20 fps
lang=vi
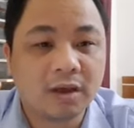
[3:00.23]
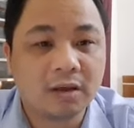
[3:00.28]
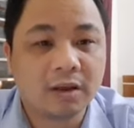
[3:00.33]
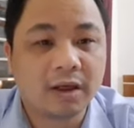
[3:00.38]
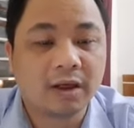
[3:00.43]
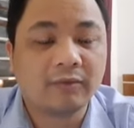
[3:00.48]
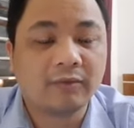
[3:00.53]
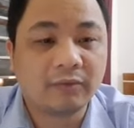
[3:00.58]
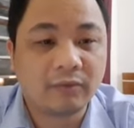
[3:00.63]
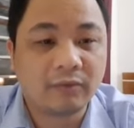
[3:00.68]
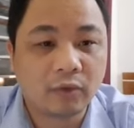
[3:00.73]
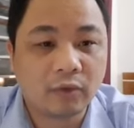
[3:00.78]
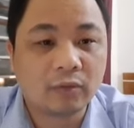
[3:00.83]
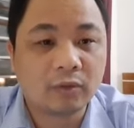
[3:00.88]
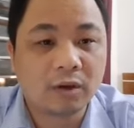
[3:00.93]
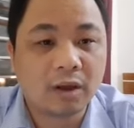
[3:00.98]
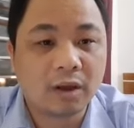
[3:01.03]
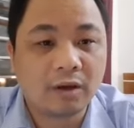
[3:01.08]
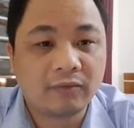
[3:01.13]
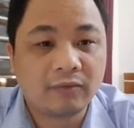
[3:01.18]
tỉnh Vĩnh
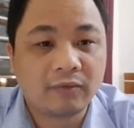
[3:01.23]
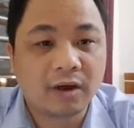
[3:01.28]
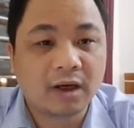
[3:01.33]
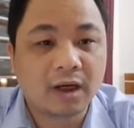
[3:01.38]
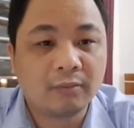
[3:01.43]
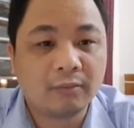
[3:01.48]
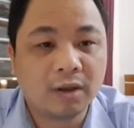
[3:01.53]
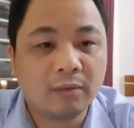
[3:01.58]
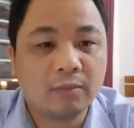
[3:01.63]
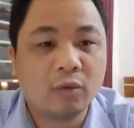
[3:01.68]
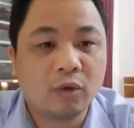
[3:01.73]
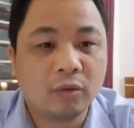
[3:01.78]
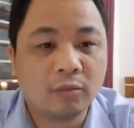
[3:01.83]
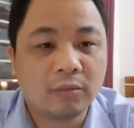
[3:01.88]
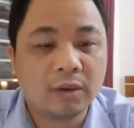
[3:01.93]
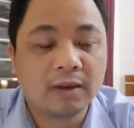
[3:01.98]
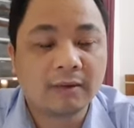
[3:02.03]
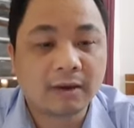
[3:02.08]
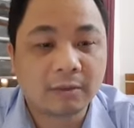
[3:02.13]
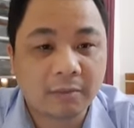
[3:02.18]
Phúc vào ngày
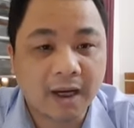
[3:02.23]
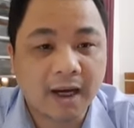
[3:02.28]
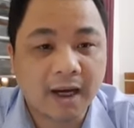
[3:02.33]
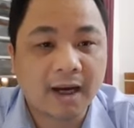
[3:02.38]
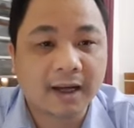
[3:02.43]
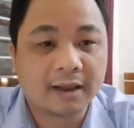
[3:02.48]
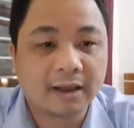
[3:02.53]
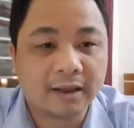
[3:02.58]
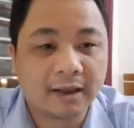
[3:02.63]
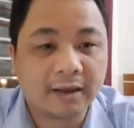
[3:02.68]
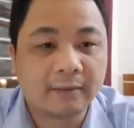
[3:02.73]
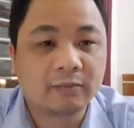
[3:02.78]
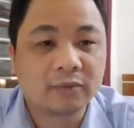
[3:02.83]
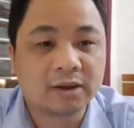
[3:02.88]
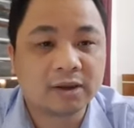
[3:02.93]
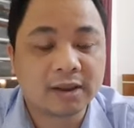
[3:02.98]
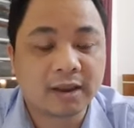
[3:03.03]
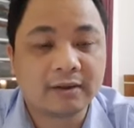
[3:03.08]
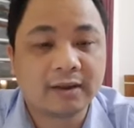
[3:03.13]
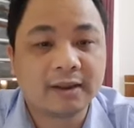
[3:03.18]
14 15 tháng 3 thì các
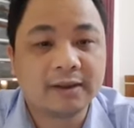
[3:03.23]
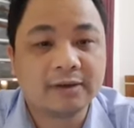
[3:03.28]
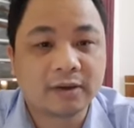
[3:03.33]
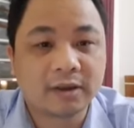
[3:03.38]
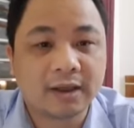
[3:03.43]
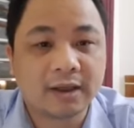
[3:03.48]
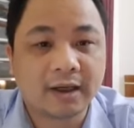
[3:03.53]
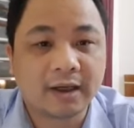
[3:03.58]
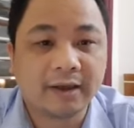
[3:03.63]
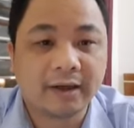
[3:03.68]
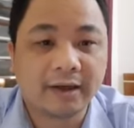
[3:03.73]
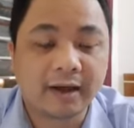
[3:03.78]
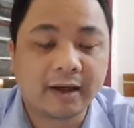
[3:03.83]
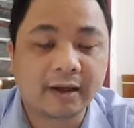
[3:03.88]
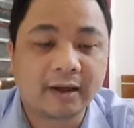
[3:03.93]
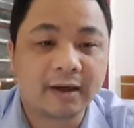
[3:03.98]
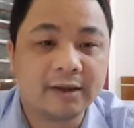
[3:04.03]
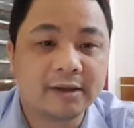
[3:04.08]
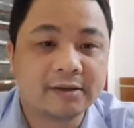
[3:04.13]
em nhắn tin cho thầy để đăng ký